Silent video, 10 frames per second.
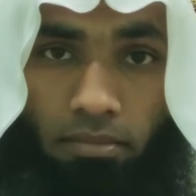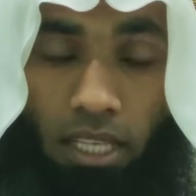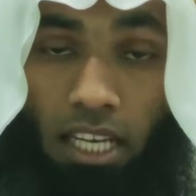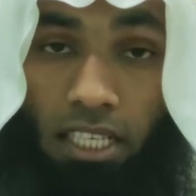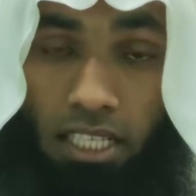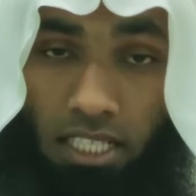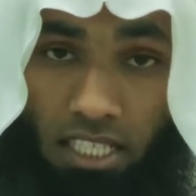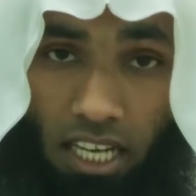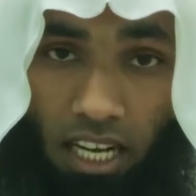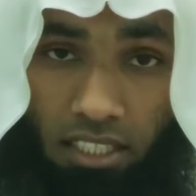लेकिन
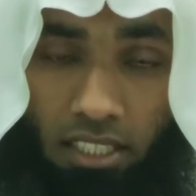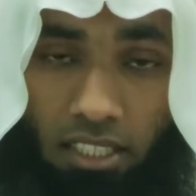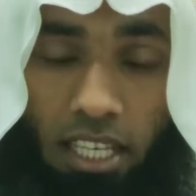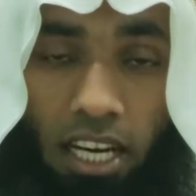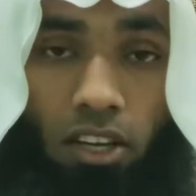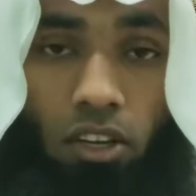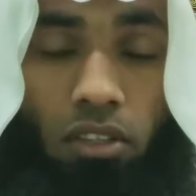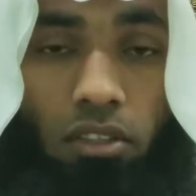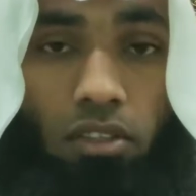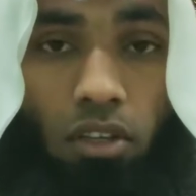जहां तक ताल्लुक
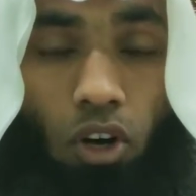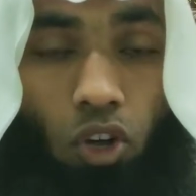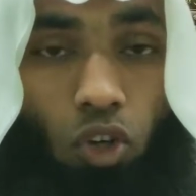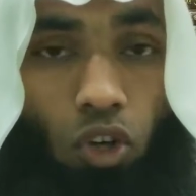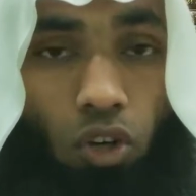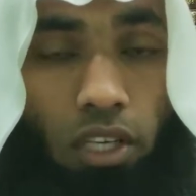हकूक